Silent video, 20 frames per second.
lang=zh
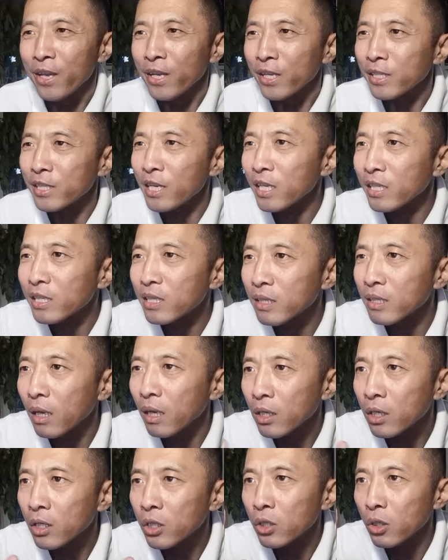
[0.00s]
这次
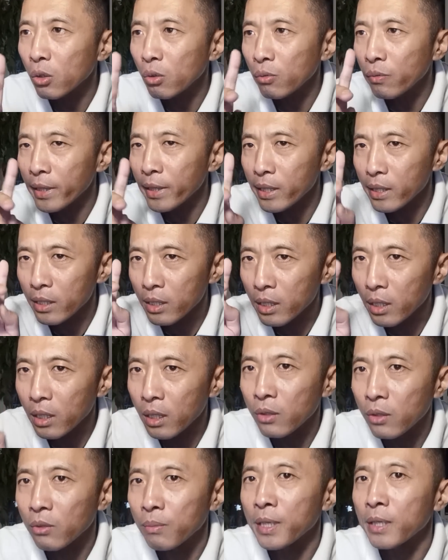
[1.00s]
呢，周围一个
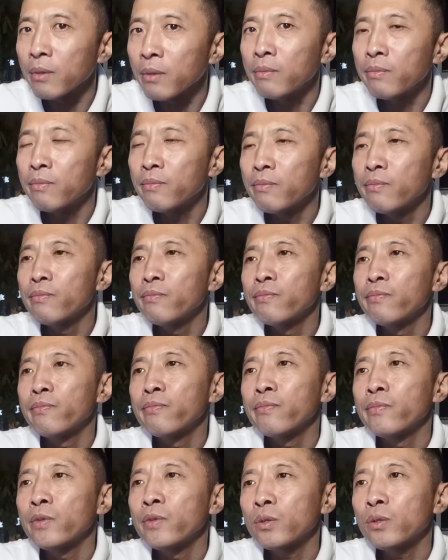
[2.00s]
人都没有，
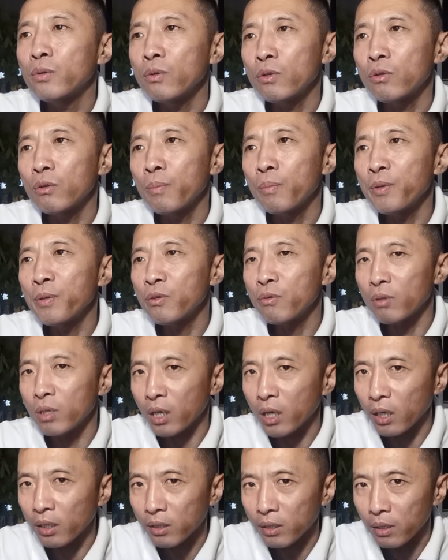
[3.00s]
所以说必须得
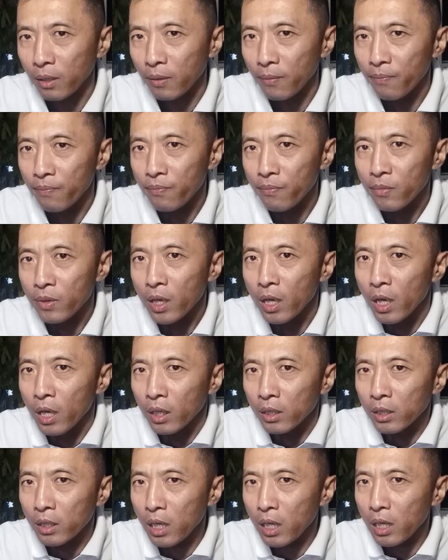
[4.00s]
干死他。
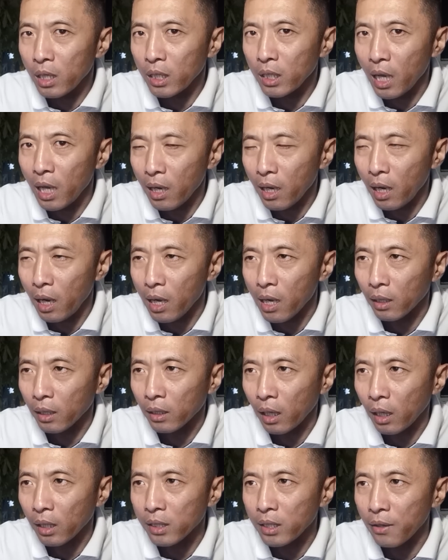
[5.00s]
这个严凯呀、啊，
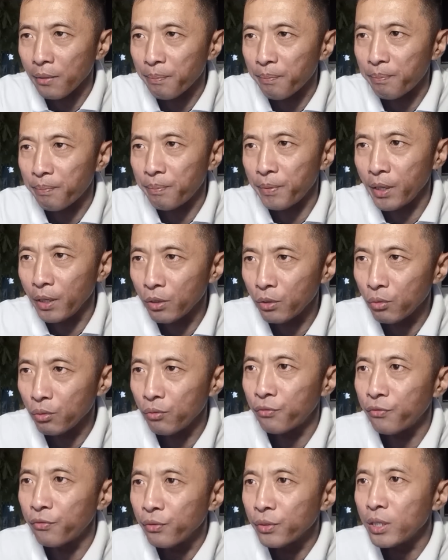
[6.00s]
他在别
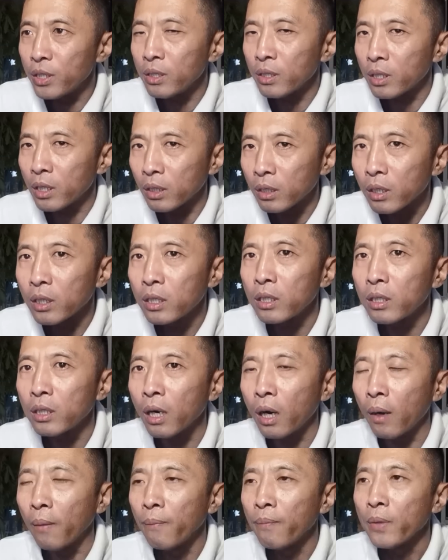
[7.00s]
墅附近停的
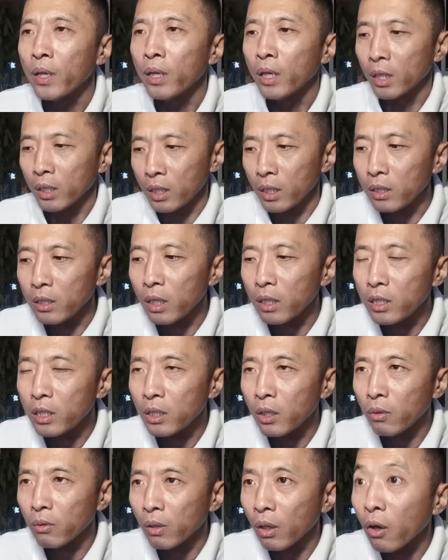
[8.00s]
车，停车
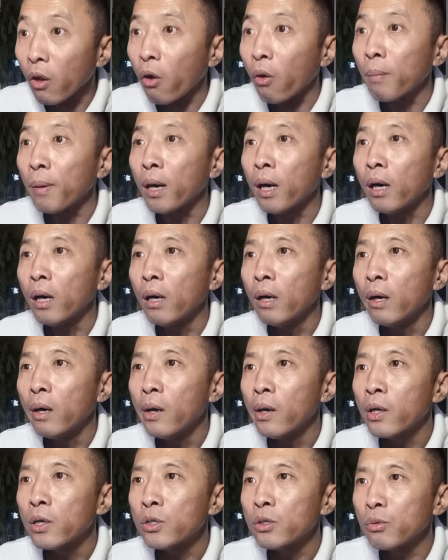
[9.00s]
之后，他老婆
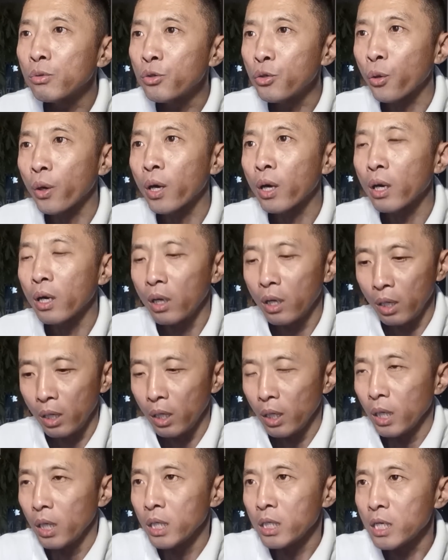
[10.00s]
周群儿
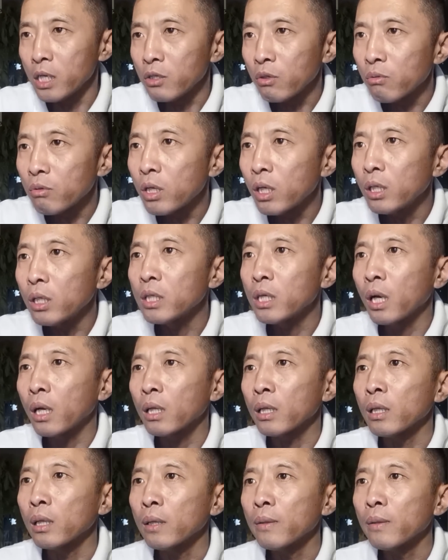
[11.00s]
先从车里下来。